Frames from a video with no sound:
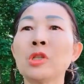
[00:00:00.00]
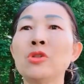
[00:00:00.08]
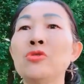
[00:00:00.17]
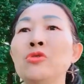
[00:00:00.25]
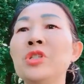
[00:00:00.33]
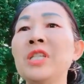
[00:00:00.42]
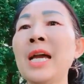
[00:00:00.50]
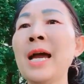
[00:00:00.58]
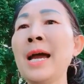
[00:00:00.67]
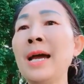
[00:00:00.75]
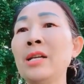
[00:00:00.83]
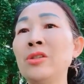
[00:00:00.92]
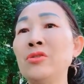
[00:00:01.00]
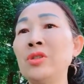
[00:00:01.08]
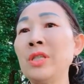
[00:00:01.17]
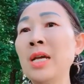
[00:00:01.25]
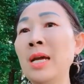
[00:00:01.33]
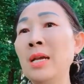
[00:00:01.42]
居家，居
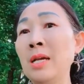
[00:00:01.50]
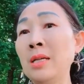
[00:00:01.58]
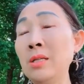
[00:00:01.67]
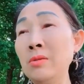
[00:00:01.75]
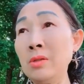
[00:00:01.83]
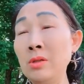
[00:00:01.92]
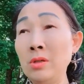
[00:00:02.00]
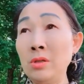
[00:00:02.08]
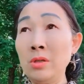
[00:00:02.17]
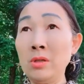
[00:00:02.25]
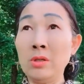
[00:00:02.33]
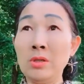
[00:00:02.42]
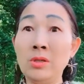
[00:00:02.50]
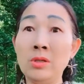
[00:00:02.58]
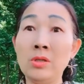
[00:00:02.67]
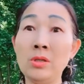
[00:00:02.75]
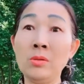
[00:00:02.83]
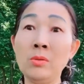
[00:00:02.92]
家呢，就是
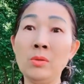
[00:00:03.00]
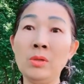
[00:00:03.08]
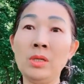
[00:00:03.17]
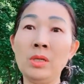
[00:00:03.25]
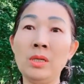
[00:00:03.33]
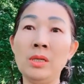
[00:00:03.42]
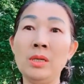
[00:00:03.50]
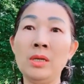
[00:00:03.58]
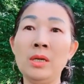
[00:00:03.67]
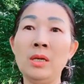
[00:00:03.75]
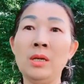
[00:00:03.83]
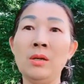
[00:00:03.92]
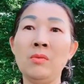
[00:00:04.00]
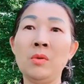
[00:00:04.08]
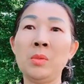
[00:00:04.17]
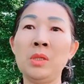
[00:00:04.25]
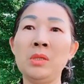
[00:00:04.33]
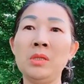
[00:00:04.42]
生活里啊，我
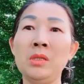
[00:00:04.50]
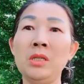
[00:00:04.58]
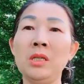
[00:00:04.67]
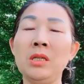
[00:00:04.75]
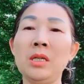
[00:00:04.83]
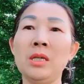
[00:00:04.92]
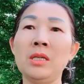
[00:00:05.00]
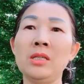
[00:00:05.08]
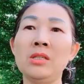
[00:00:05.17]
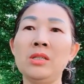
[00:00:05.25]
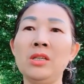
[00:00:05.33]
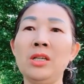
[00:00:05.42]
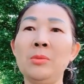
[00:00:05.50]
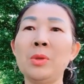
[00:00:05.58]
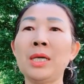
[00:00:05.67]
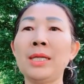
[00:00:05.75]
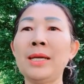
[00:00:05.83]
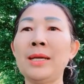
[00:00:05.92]
们一个肯定是离不开
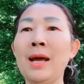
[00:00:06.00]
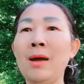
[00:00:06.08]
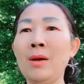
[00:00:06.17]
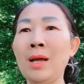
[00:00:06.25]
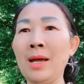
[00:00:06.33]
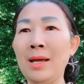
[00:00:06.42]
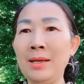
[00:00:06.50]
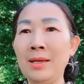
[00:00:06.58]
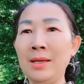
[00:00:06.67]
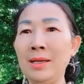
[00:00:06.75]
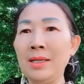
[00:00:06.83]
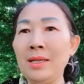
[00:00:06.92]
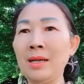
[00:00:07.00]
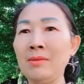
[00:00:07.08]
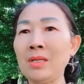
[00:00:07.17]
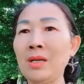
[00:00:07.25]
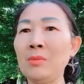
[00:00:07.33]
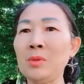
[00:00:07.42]
电脑啦。电脑
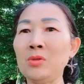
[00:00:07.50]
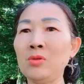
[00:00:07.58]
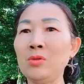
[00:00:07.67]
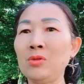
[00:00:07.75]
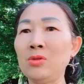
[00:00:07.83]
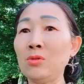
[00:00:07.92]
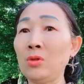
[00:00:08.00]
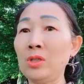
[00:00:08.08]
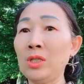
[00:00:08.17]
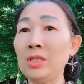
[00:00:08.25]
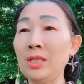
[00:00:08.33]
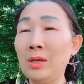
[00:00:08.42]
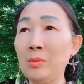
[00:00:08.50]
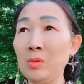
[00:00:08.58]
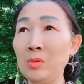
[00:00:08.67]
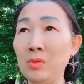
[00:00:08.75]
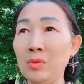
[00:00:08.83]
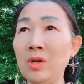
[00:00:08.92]
上我们是做一些节
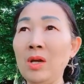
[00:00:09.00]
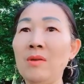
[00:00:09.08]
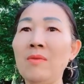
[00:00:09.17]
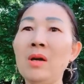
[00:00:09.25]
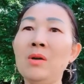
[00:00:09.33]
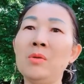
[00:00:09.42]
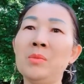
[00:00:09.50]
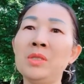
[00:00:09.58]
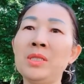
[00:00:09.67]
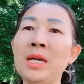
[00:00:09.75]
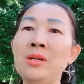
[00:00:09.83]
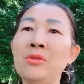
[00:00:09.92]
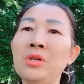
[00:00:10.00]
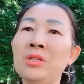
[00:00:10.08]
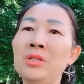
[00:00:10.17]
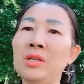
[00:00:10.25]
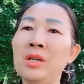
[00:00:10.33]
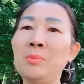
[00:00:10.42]
目，然后我们家院
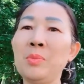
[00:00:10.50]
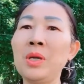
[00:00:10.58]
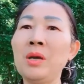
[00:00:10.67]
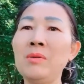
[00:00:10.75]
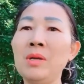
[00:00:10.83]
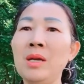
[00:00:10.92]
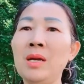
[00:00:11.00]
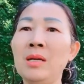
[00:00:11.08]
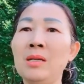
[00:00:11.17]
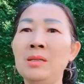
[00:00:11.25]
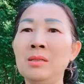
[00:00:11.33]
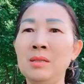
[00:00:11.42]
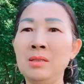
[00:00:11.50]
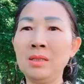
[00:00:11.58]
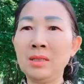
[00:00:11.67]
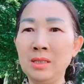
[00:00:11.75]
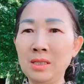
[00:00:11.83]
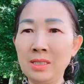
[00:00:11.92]
子很漂亮，嗯，这
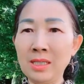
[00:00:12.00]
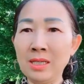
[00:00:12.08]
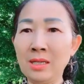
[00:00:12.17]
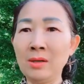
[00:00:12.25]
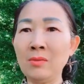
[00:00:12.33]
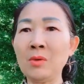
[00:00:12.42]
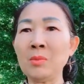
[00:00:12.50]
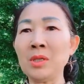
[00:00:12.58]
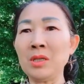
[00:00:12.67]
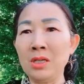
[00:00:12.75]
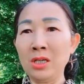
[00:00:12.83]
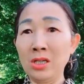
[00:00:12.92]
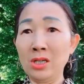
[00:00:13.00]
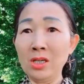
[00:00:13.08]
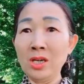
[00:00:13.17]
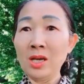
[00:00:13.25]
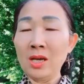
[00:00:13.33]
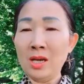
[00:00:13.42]
个季节呢，我们可以
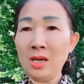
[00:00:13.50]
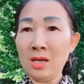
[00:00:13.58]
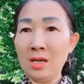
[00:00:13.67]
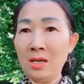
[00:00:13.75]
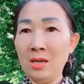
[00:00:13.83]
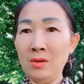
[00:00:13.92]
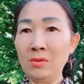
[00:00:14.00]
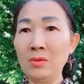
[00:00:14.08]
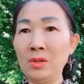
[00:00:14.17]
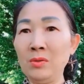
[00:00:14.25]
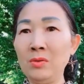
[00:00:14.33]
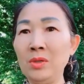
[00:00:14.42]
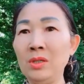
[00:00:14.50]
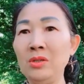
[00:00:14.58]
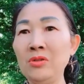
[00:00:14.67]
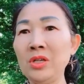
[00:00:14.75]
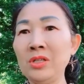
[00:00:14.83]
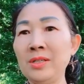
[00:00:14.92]
啊护理护理
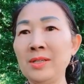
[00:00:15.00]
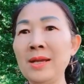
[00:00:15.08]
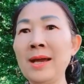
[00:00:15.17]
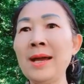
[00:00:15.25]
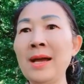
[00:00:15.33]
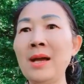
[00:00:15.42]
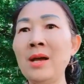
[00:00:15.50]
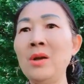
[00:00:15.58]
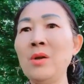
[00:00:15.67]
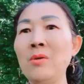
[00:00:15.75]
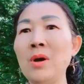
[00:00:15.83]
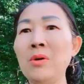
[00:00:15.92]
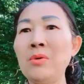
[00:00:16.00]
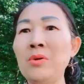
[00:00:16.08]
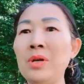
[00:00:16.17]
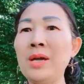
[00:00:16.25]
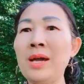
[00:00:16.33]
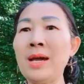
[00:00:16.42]
院子啊，花
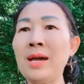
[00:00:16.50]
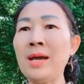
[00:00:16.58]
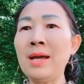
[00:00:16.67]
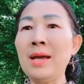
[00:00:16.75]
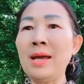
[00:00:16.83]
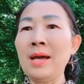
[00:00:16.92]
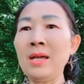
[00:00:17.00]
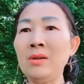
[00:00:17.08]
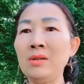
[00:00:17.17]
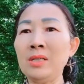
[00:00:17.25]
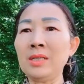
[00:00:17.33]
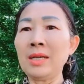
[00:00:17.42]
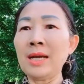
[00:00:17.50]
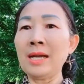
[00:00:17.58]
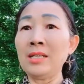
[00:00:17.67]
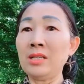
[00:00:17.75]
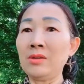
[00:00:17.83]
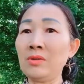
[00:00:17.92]
卉啊，还有现在开
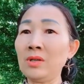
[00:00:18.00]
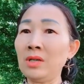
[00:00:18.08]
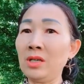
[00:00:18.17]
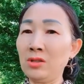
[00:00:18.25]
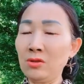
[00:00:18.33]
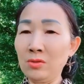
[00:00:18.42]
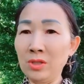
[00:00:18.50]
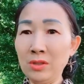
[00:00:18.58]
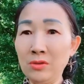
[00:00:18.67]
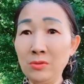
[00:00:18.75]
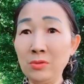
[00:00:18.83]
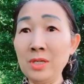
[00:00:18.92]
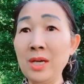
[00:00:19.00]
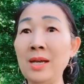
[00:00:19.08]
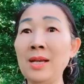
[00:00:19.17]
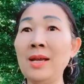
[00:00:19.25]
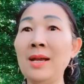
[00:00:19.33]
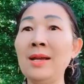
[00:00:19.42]
始我可以种些蔬菜
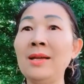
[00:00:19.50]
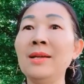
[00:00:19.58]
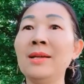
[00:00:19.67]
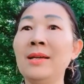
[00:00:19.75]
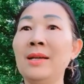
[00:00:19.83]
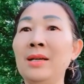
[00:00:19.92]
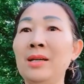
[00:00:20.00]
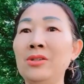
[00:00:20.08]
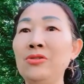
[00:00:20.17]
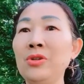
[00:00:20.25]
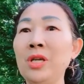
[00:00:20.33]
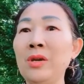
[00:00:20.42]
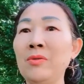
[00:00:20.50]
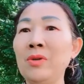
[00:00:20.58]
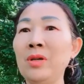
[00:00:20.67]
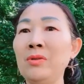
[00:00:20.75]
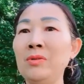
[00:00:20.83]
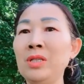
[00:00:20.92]
啦。啊，去年我
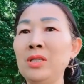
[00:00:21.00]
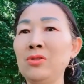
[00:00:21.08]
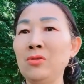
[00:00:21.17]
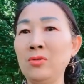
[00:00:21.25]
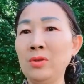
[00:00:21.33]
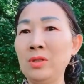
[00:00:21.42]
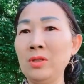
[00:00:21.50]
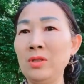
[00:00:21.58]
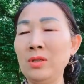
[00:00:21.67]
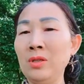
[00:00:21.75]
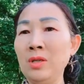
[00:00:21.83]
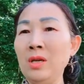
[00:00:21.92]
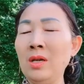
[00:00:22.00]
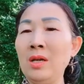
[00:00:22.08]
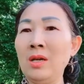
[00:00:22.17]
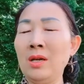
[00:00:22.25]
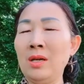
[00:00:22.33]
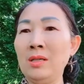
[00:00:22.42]
留一些种子，
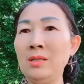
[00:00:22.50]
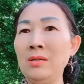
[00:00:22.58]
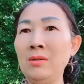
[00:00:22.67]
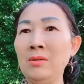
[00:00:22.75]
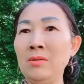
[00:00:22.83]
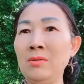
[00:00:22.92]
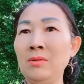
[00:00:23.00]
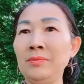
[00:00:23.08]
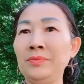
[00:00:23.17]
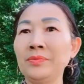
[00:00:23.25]
啊就。